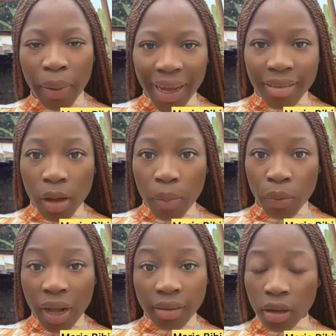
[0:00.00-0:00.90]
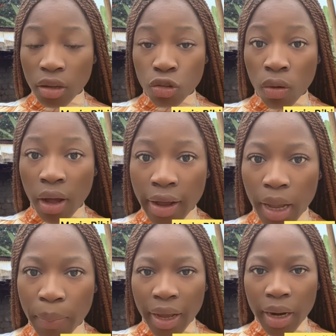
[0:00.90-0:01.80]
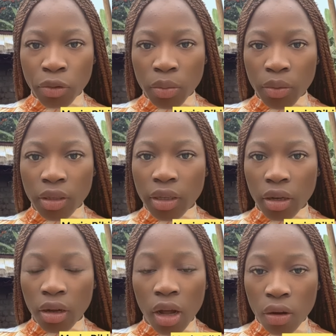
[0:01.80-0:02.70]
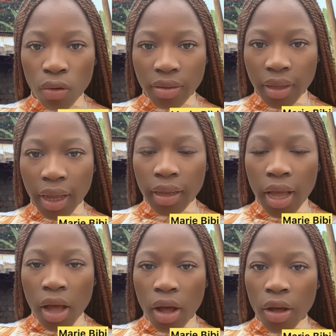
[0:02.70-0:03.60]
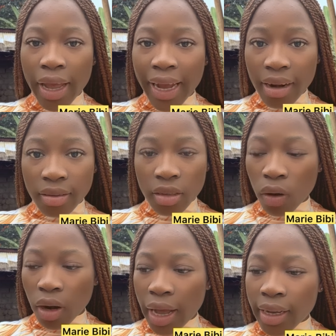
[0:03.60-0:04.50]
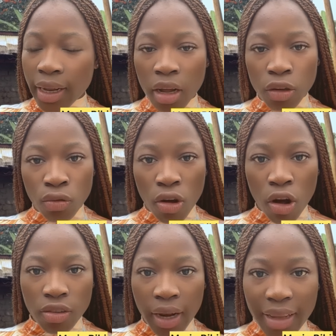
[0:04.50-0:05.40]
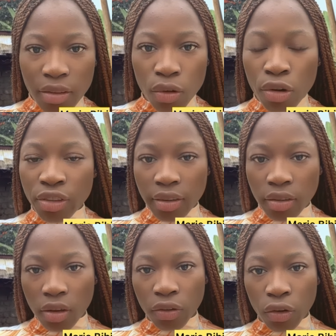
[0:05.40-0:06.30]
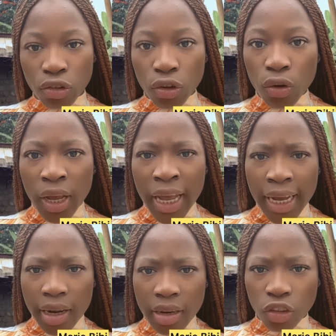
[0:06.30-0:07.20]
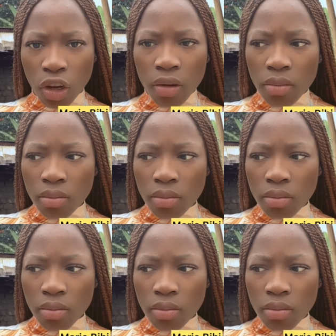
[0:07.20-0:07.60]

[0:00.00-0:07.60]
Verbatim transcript: Par exemple, quand elle reçoit un appel pour demander euh, un conseil euh, et qu'elle dit, voilà, il est un Yougos, laisse-le, chercher un fructueux. Et des gens